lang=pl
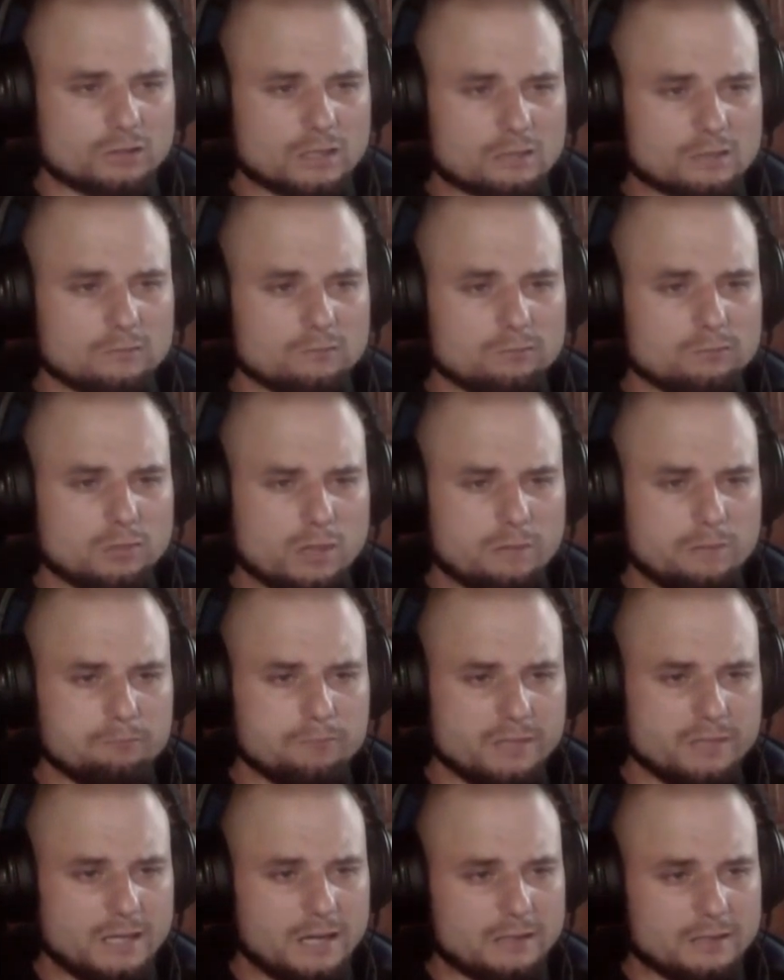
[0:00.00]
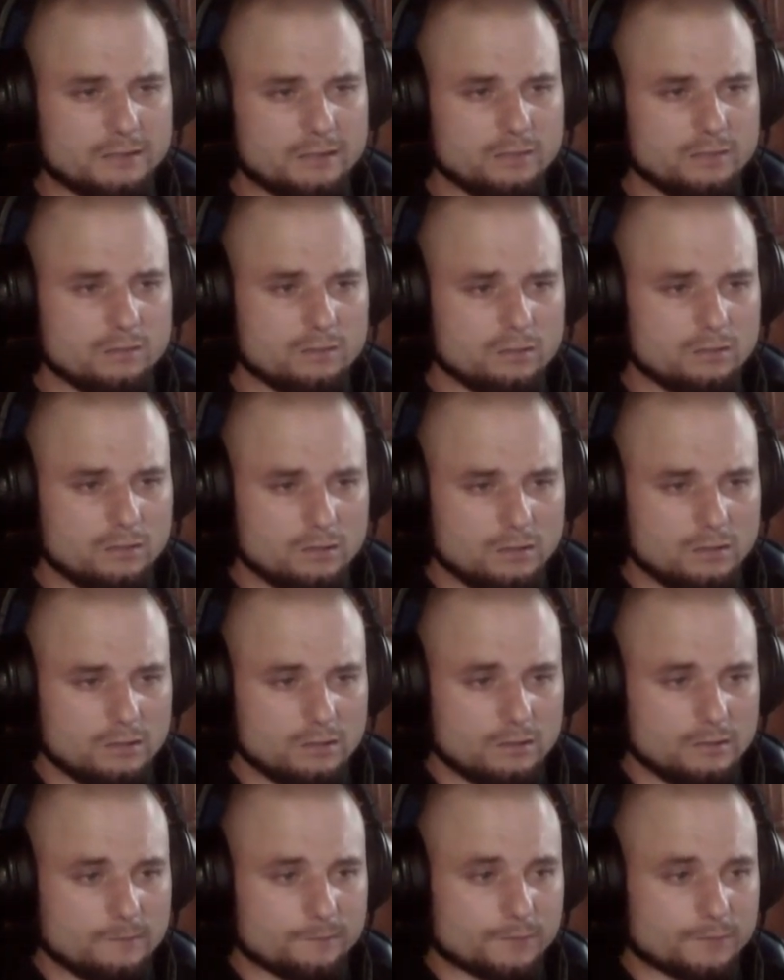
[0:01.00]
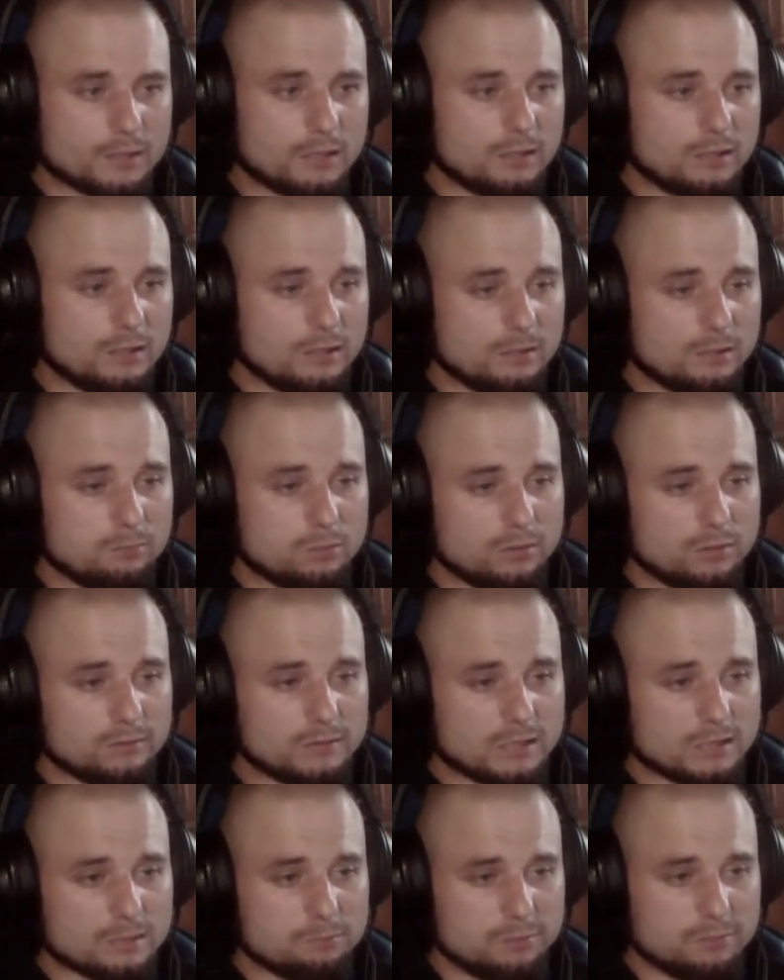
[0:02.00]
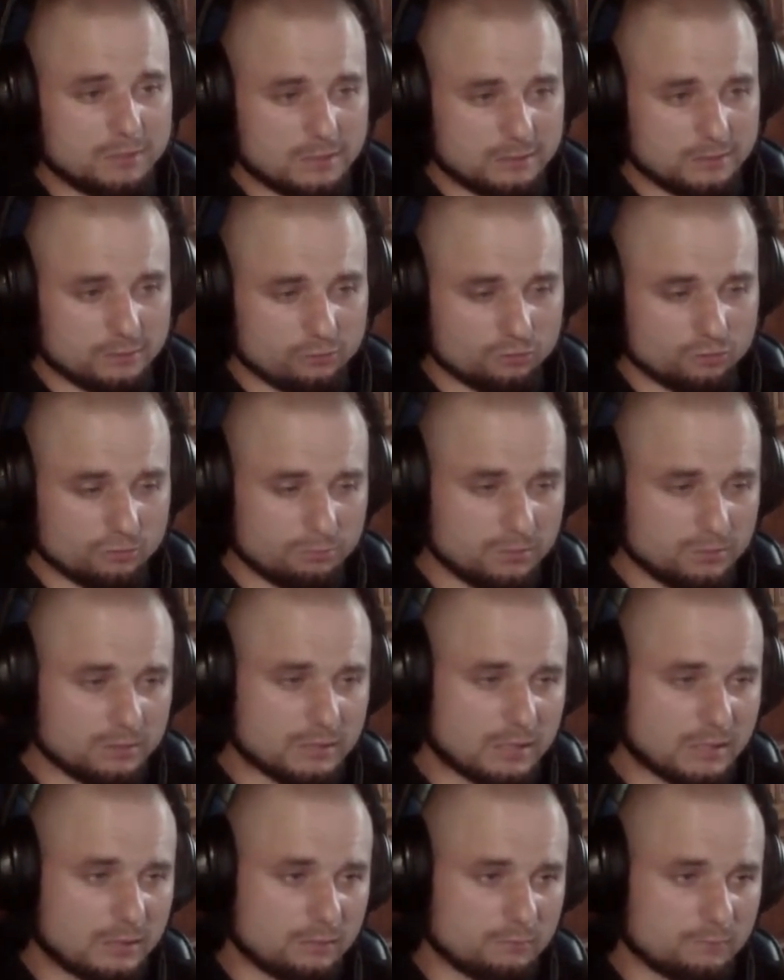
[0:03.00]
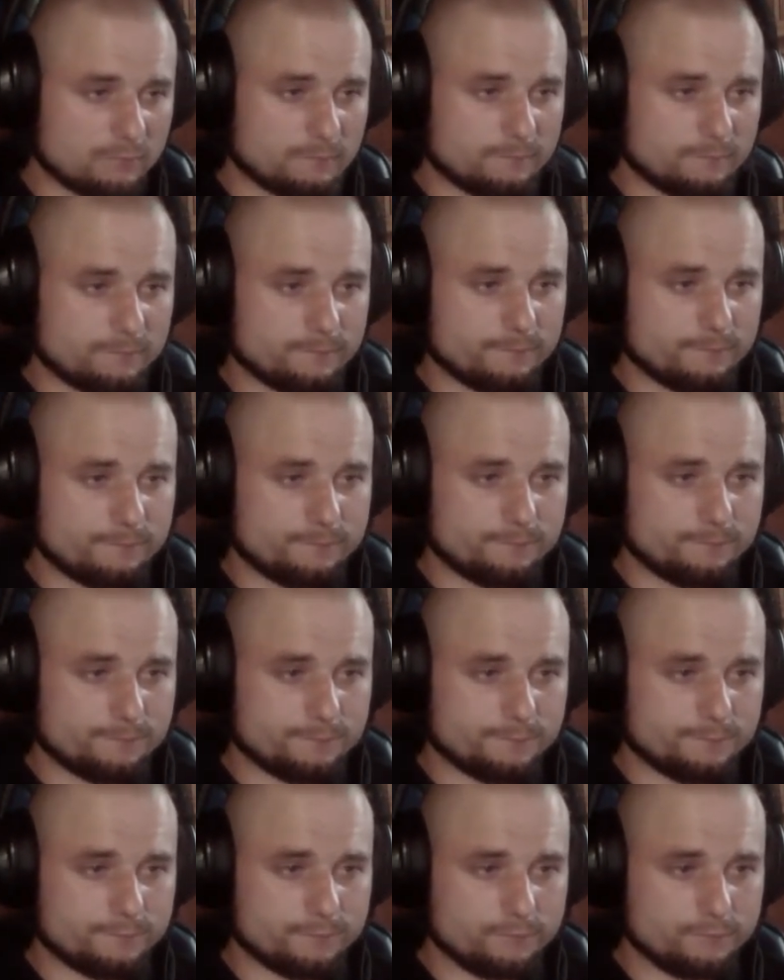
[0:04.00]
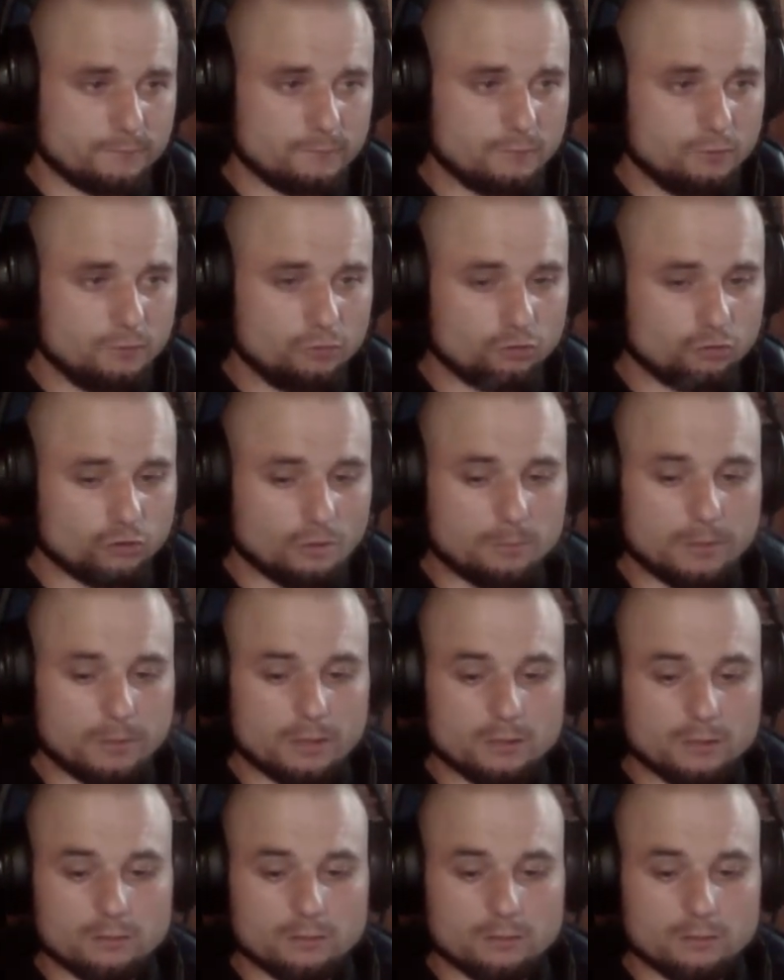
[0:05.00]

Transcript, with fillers: Byłem pijany ale nie byłem tak pijany, żeby ten, żeby